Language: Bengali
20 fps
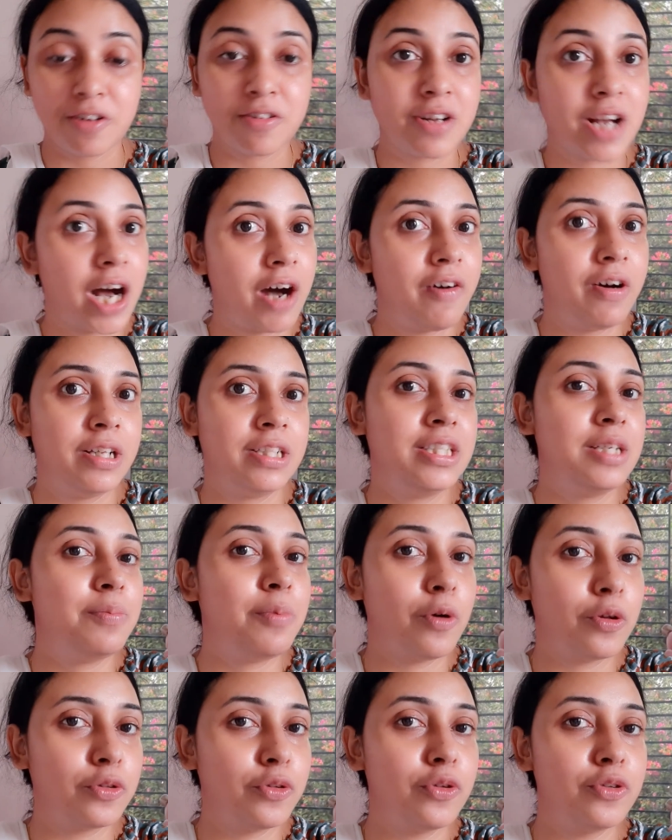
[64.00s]
এখন খাওয়াচ্ছে
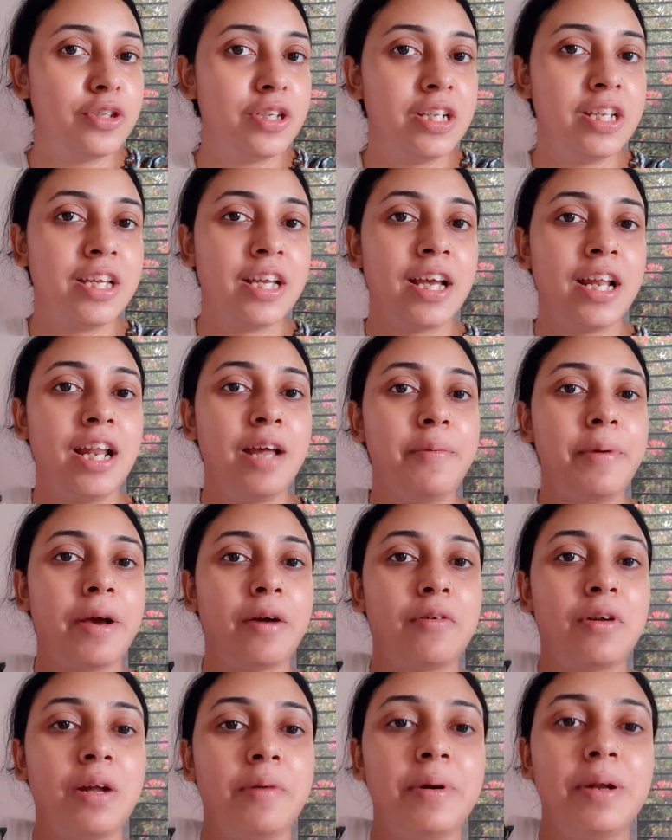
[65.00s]
পদ্ম চিনি খেলাম
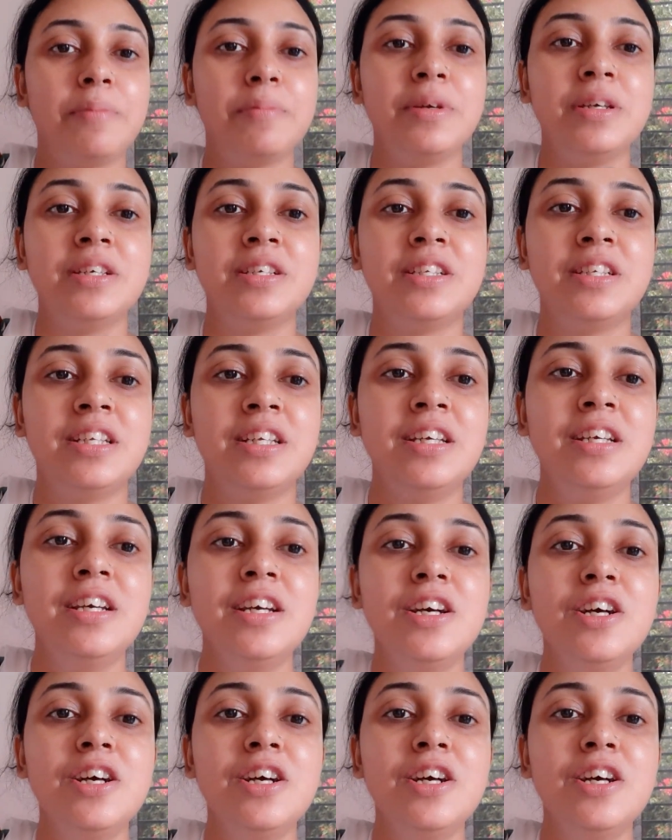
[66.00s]
এখন আবার মিষ্টি